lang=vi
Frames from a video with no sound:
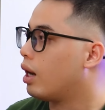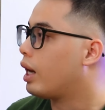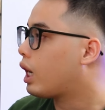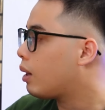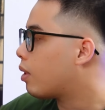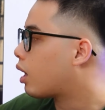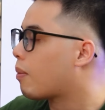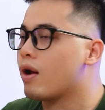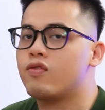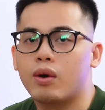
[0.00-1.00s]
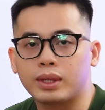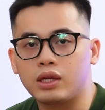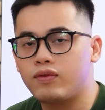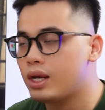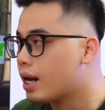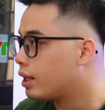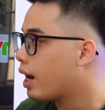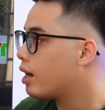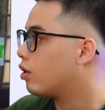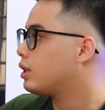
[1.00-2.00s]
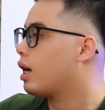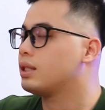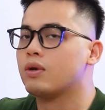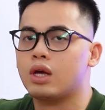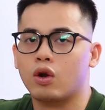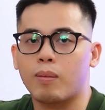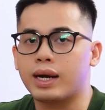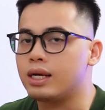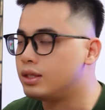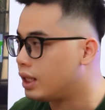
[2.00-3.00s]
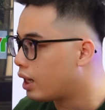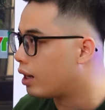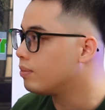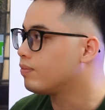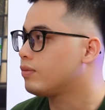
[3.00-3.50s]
Đấy, khi mà các bạn vừa bật TV lên thì đây nó sẽ là giao diện của màn hình chính này.